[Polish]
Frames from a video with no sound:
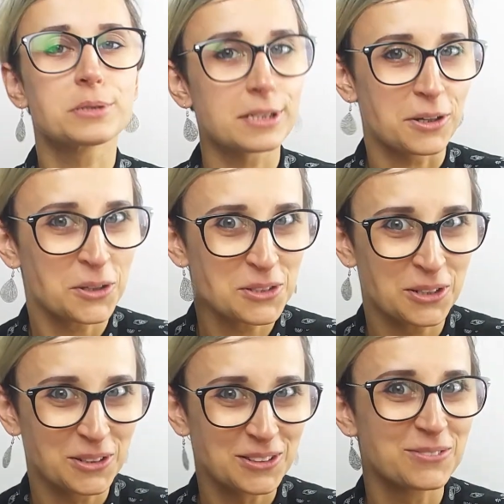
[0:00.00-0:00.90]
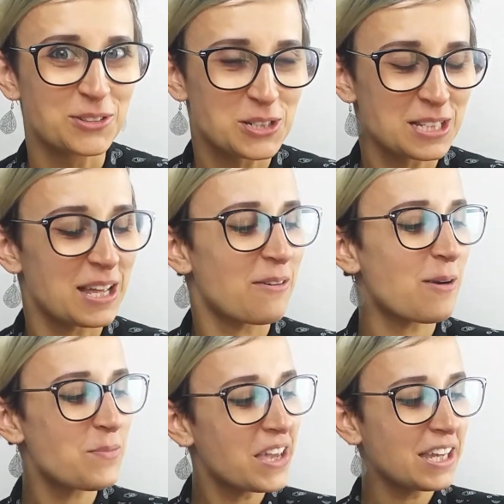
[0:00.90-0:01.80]
z tego co
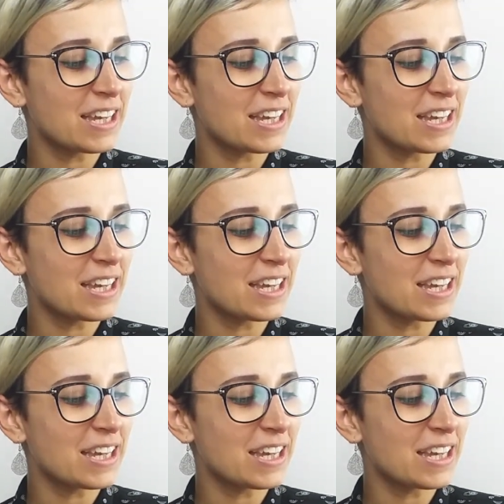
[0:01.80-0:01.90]
wyczytałam,